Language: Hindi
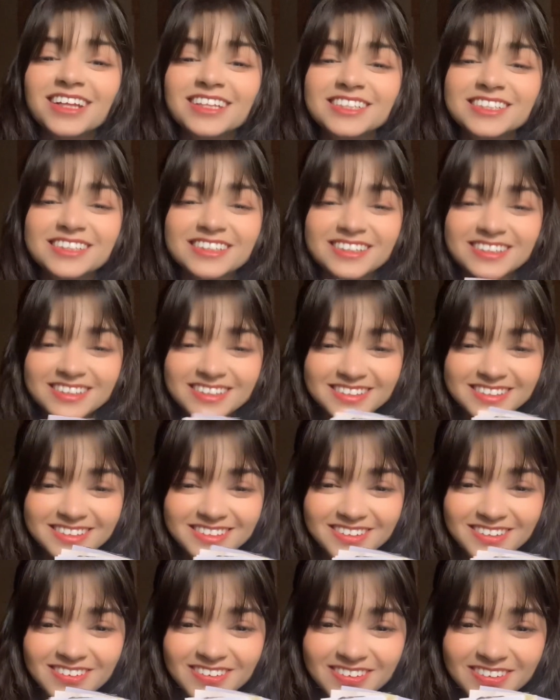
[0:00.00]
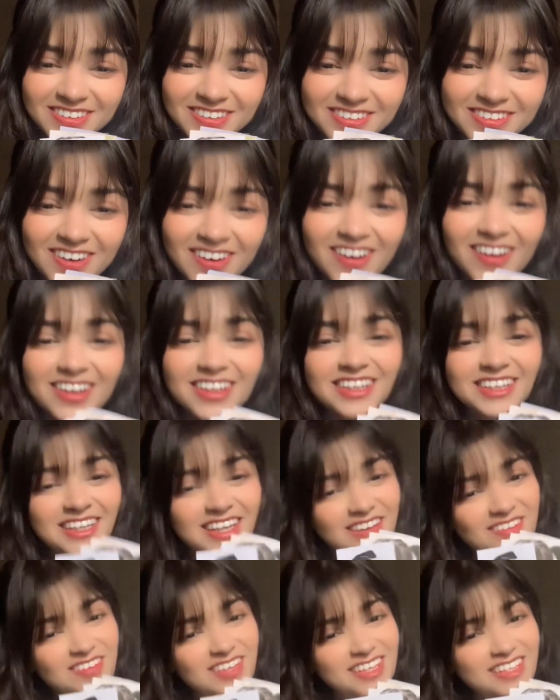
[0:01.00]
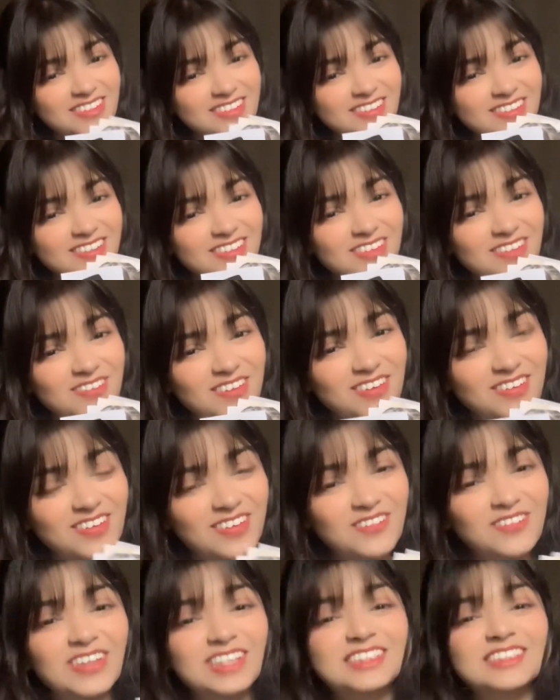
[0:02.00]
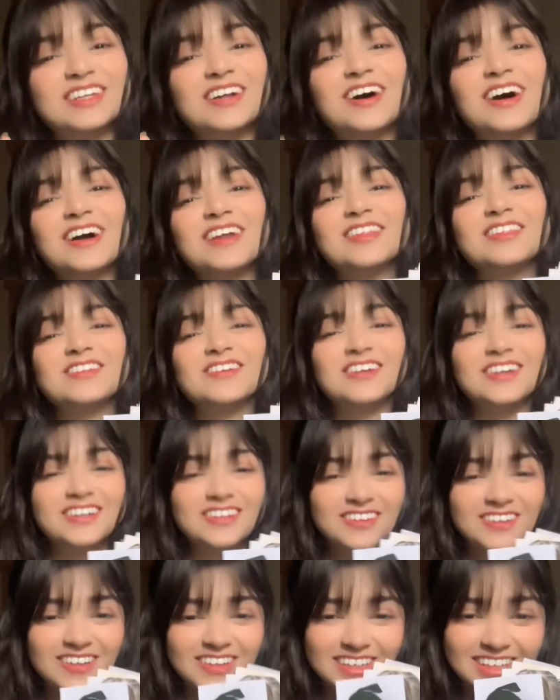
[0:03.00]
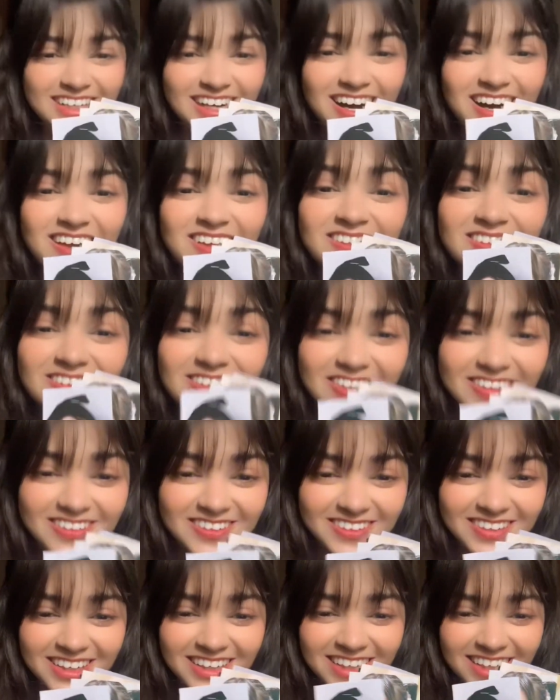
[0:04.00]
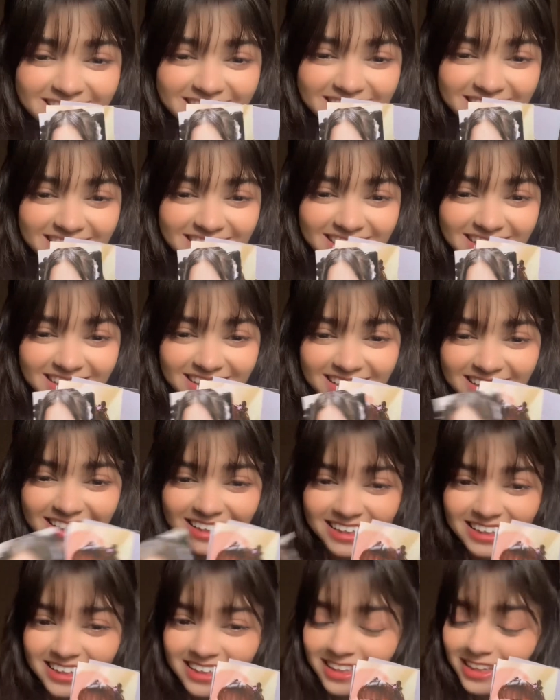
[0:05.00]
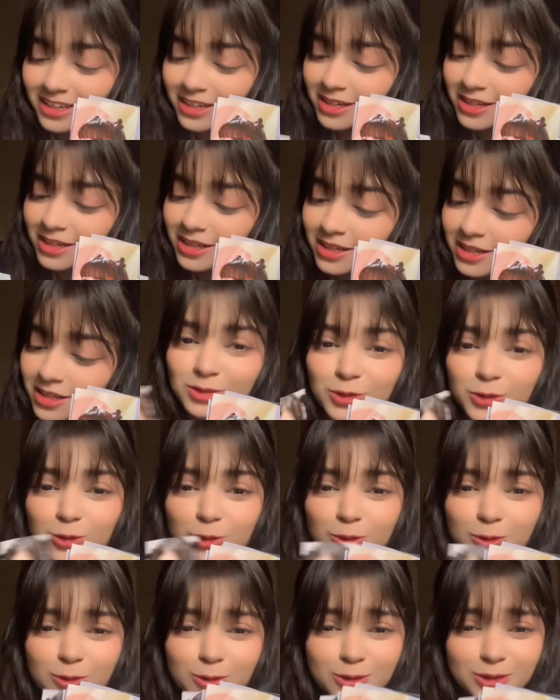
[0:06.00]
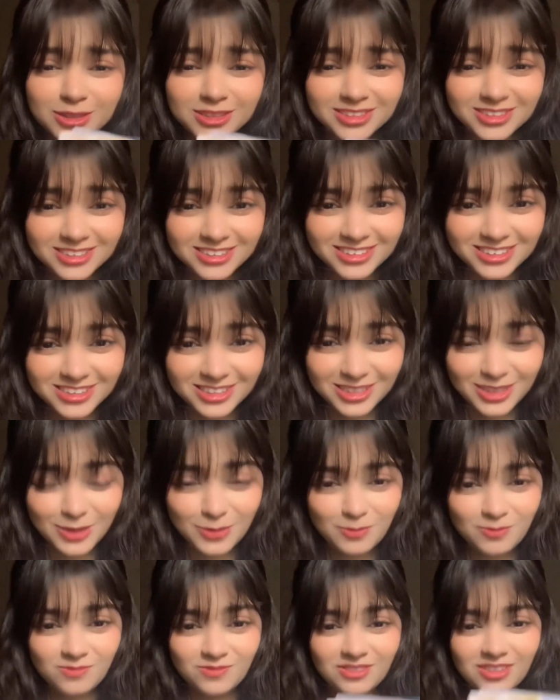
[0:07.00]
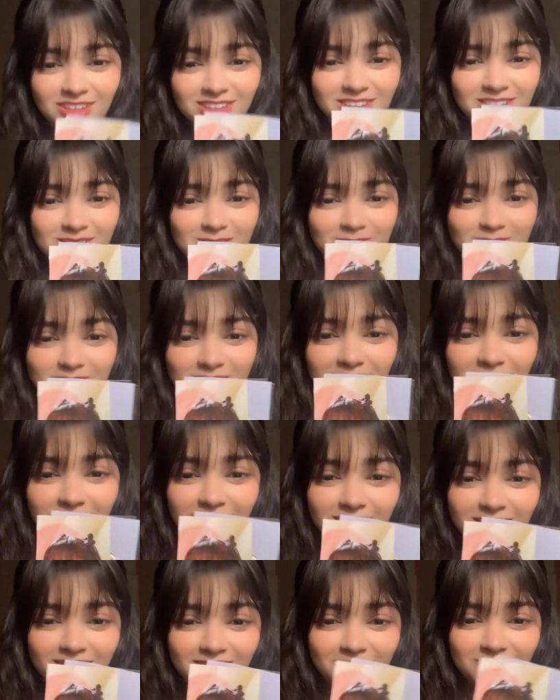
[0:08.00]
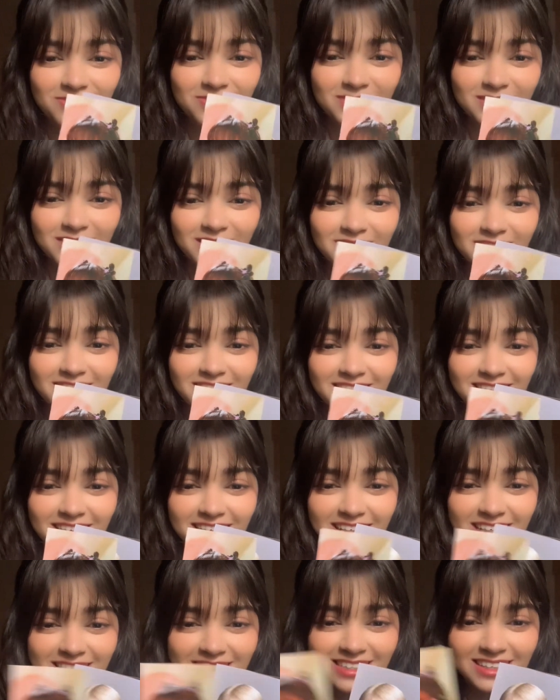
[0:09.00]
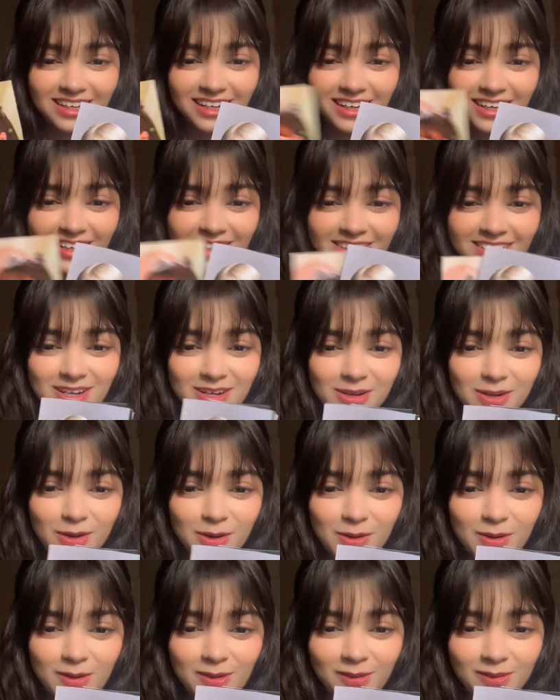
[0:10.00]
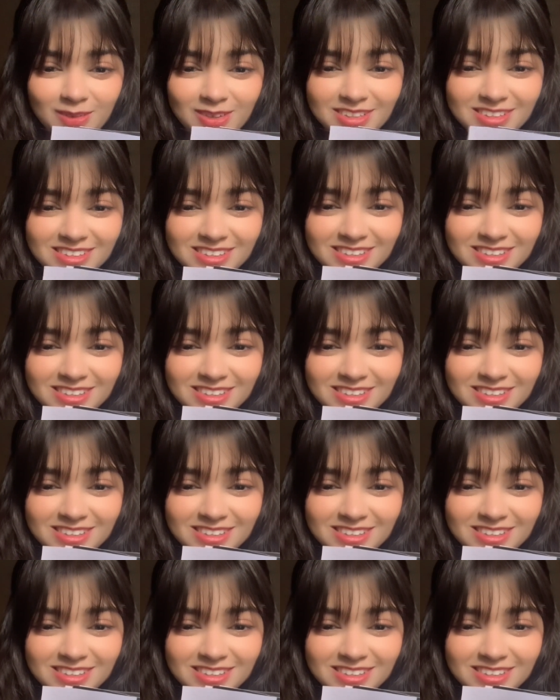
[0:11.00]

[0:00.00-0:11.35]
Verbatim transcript: जस्ट सो यार ये मेरी जूसो की फेवरेट पिक्चर आई स्वेयर टू गॉड आई स्वेयर टू गॉड जेनी क्यूट क्यूट क्यूट क्यूटा लीसा रोज